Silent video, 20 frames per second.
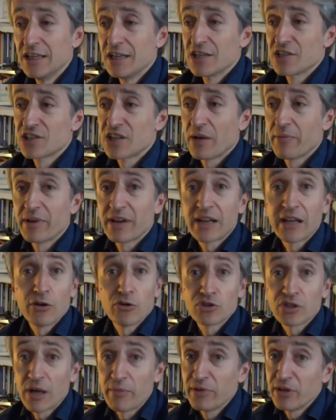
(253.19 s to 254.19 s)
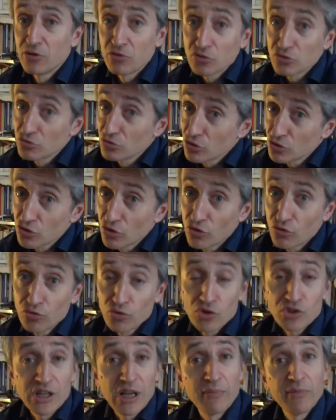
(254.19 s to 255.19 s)
saber que los caminos no son
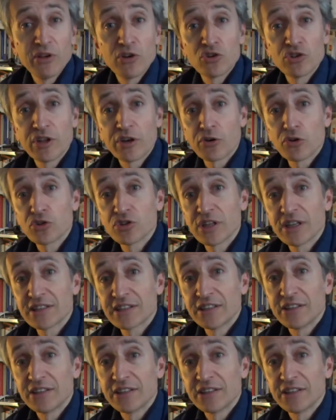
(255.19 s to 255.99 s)
unos caminos de rosas,